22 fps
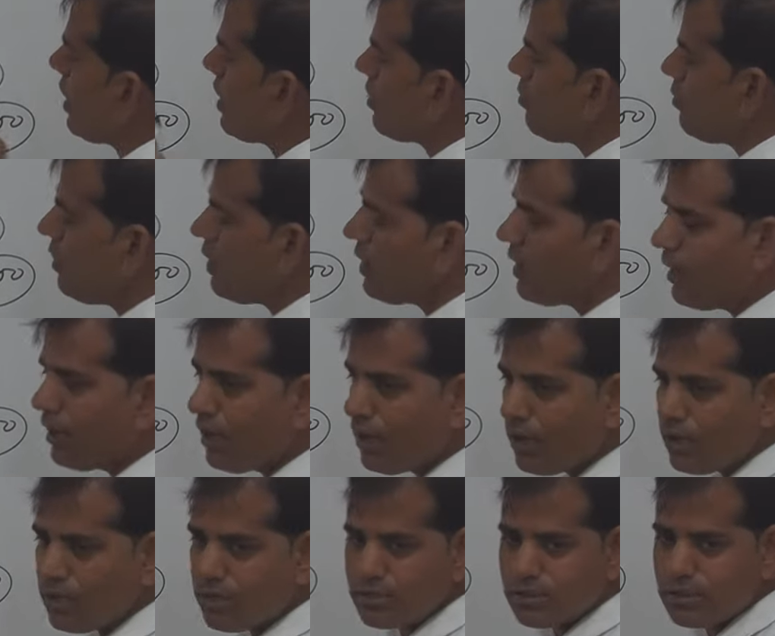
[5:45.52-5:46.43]
भी कहा
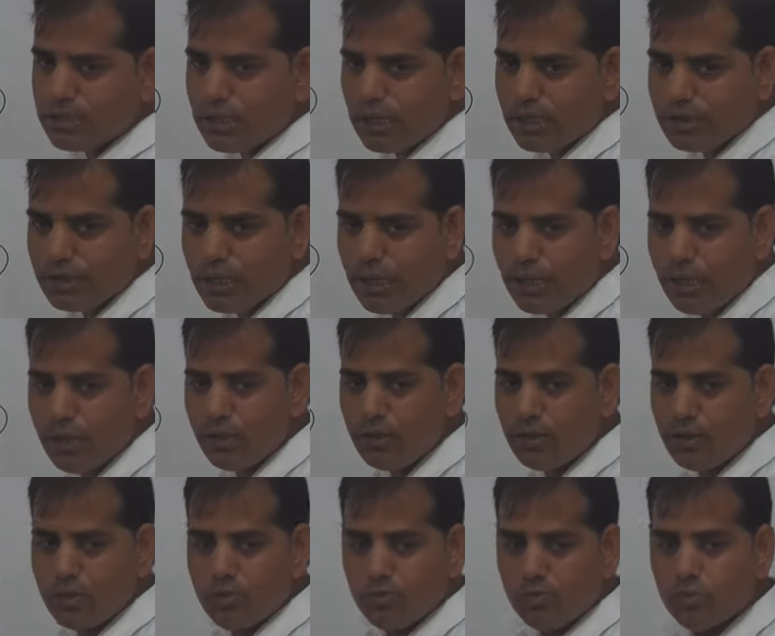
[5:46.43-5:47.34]
जाता है
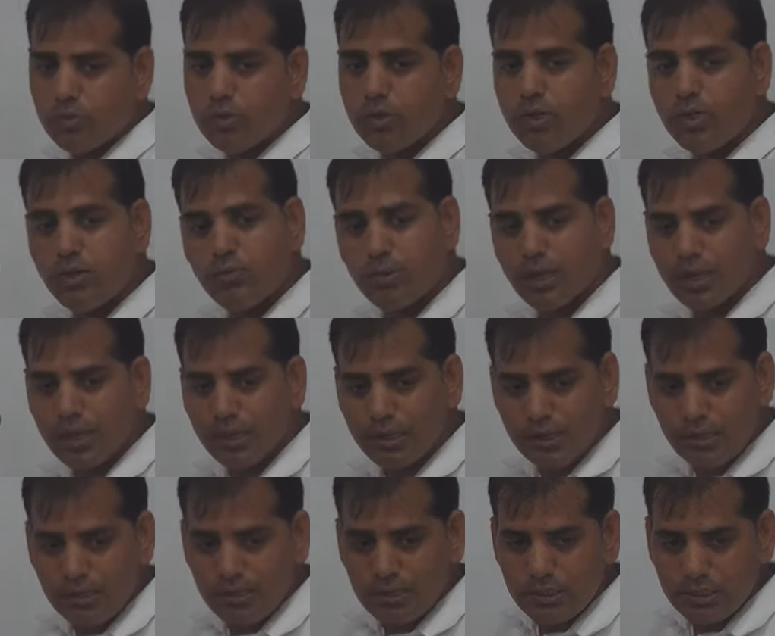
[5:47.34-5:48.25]
मुनि मगन
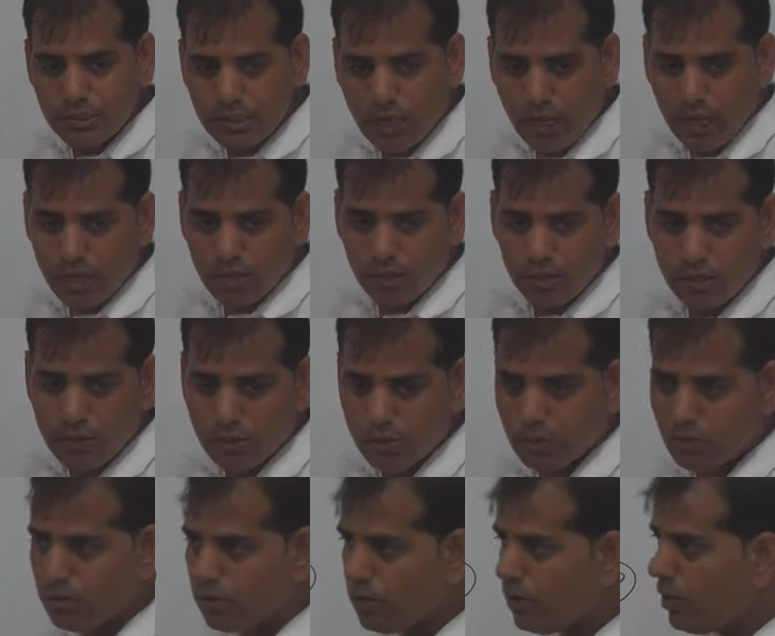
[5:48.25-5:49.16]
सागर को
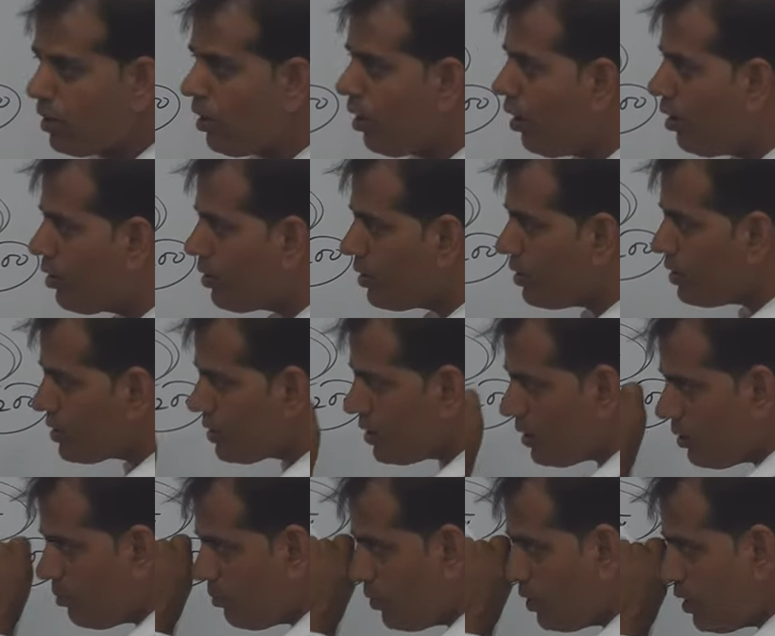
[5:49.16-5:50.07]
और इसी
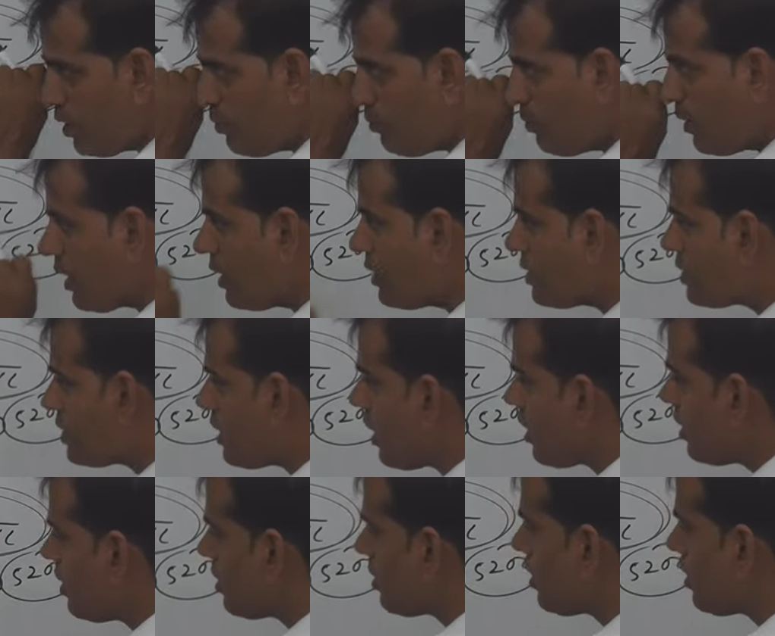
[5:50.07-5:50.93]
मुनि मगन सागर की